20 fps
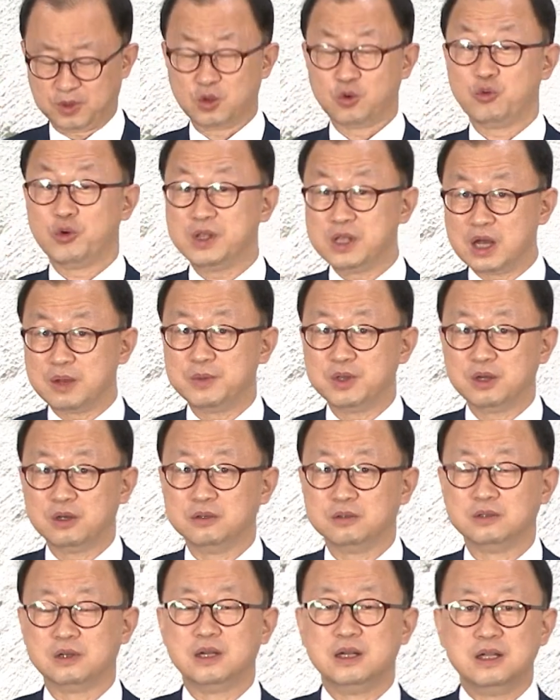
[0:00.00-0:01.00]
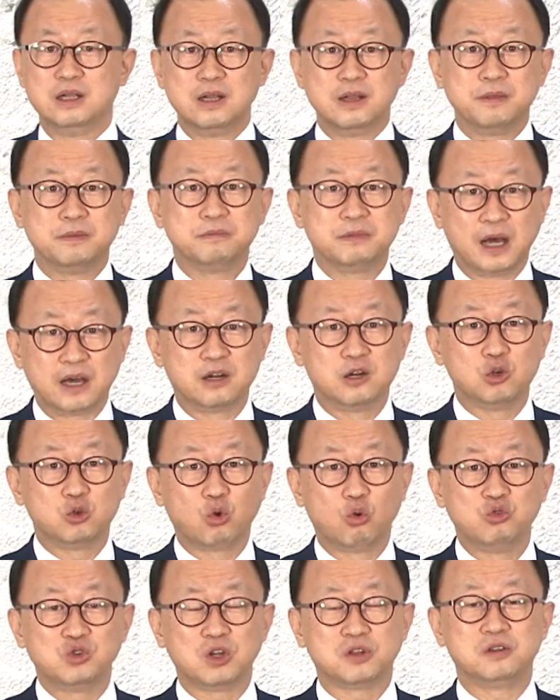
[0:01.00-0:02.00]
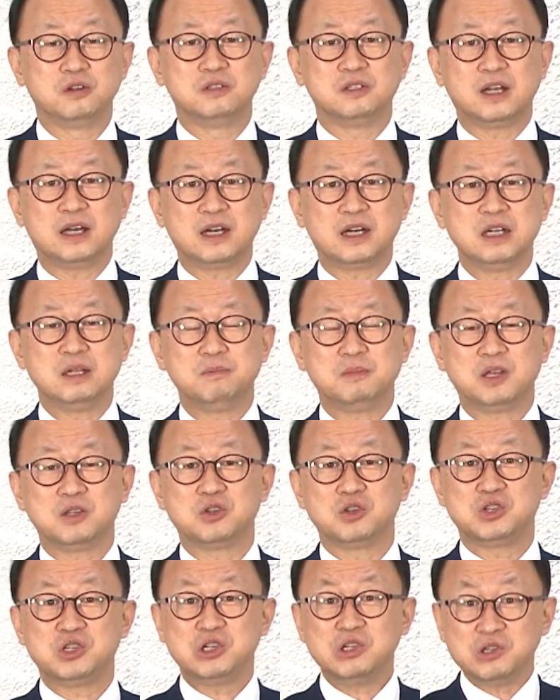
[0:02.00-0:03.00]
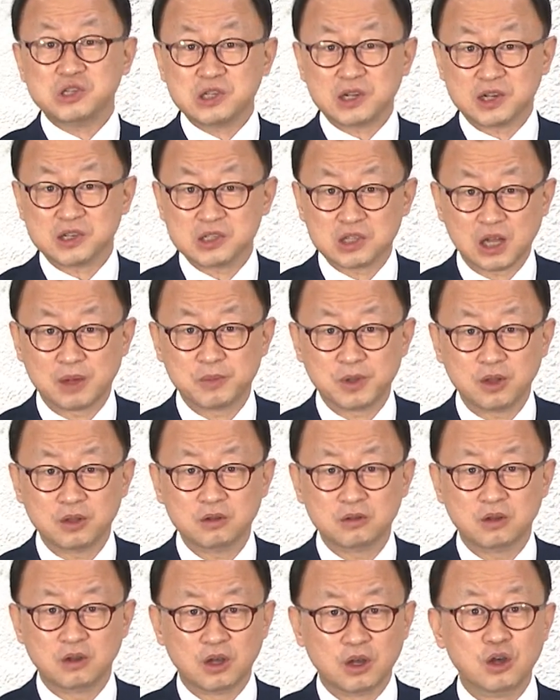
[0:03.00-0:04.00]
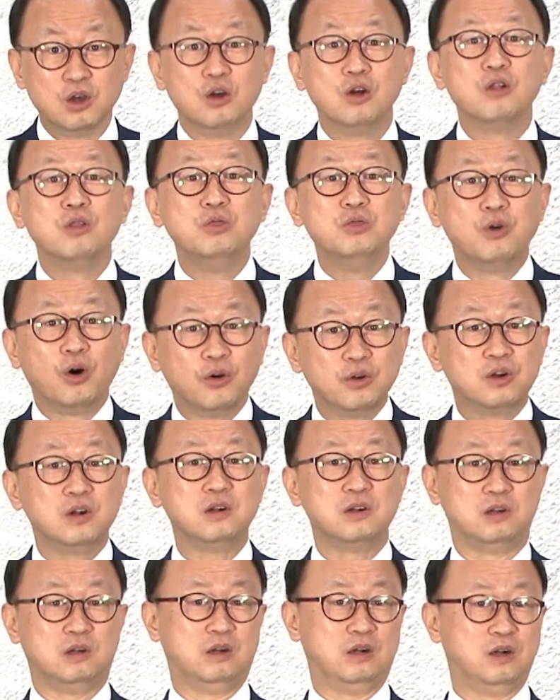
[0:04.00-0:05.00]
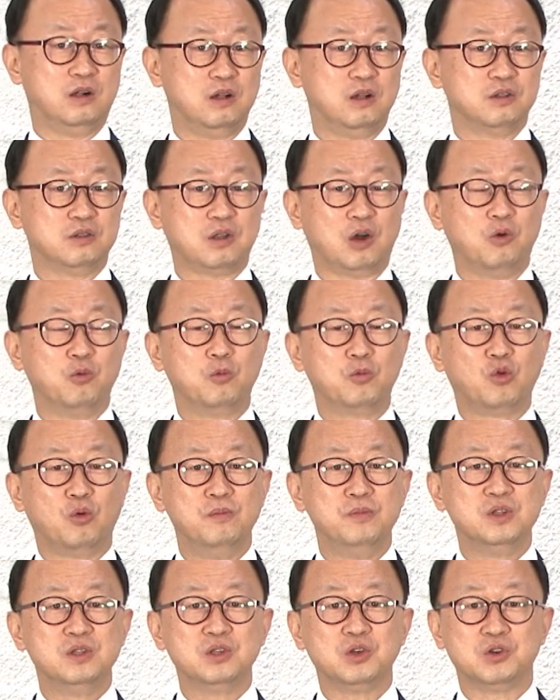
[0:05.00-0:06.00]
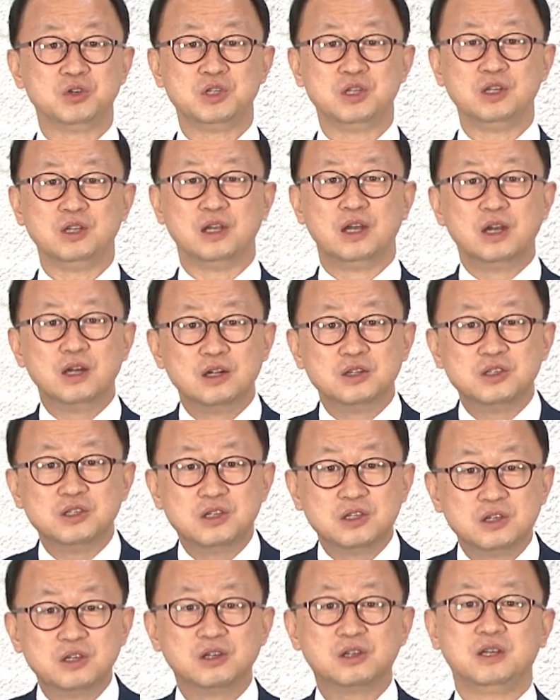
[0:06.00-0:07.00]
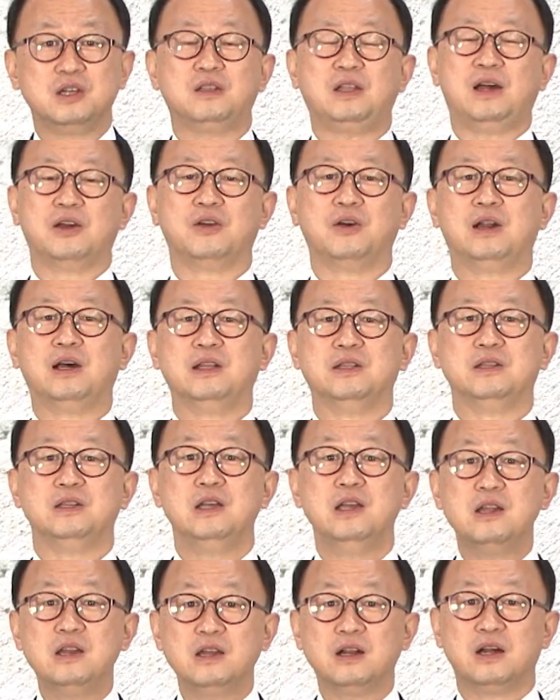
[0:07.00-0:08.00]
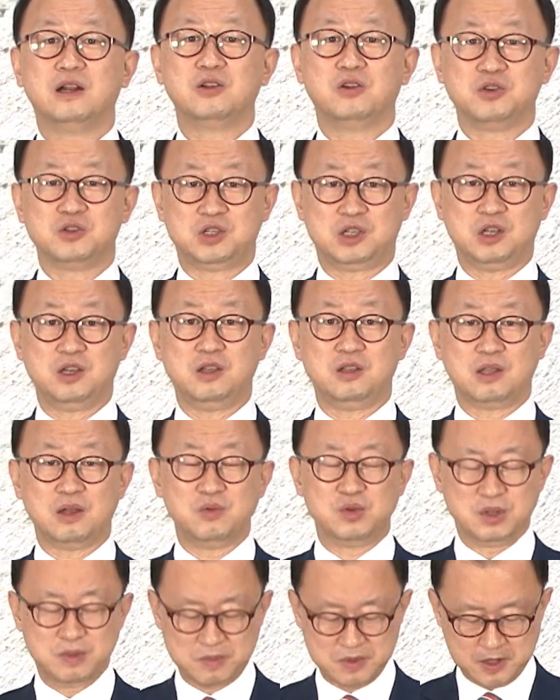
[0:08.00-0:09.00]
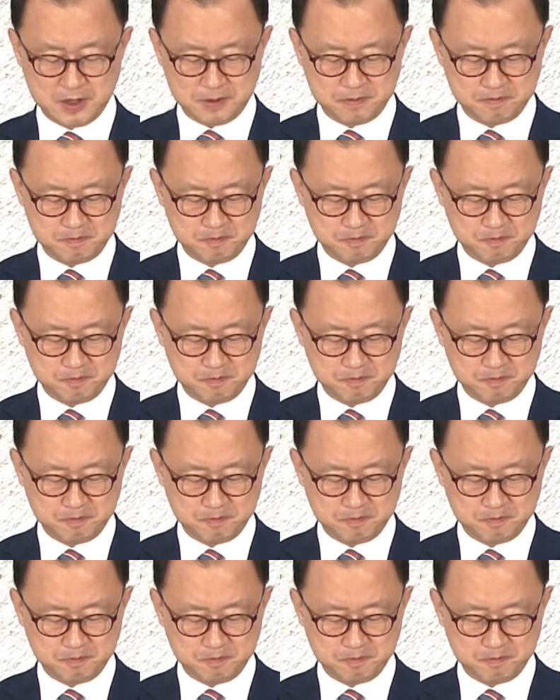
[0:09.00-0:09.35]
왜냐하면 나를 도우셨던 하나님께서 신실하시다면 너를 돕는 것이 지극히 당연한 일이라는 것이기 때문입니다.